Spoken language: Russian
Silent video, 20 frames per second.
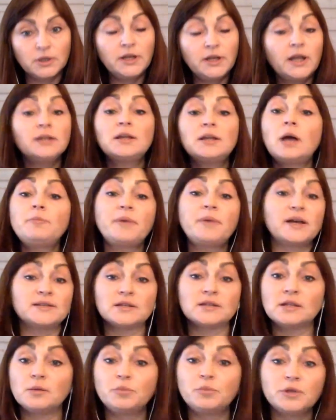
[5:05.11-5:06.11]
Или Я... она
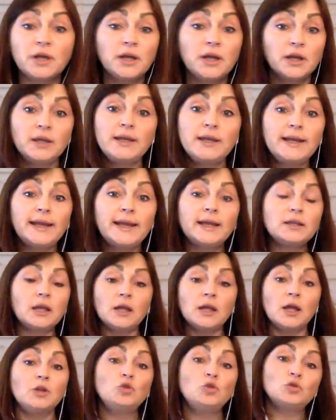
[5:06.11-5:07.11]
обязана была? Или это...
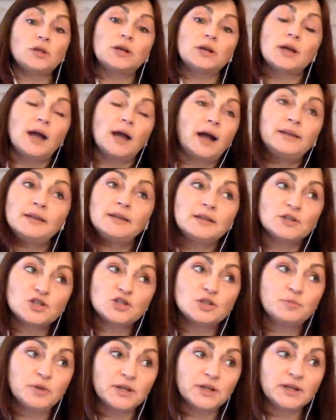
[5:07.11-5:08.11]
Ну так они
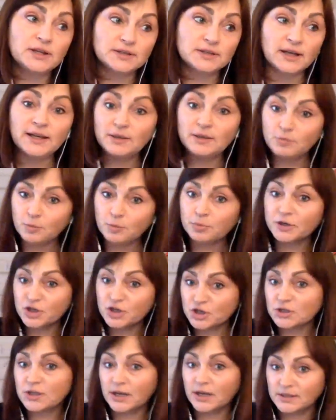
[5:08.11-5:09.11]
должны были тогда либо
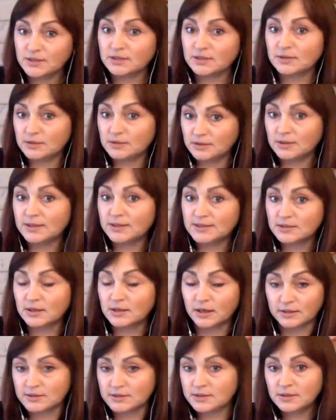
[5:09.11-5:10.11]
просчитать это на
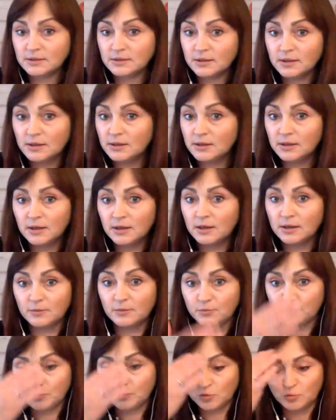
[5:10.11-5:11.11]
старте,
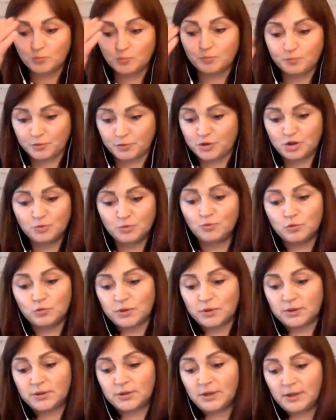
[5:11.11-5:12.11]
ну почему
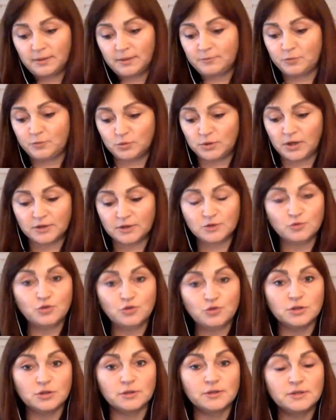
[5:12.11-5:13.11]
тогда вот так
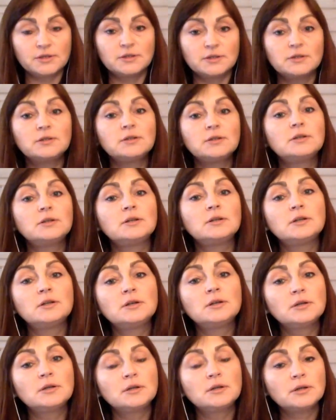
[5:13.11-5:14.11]
случилось? Ну это же
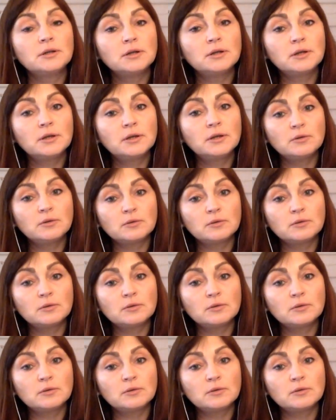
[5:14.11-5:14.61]
процедура.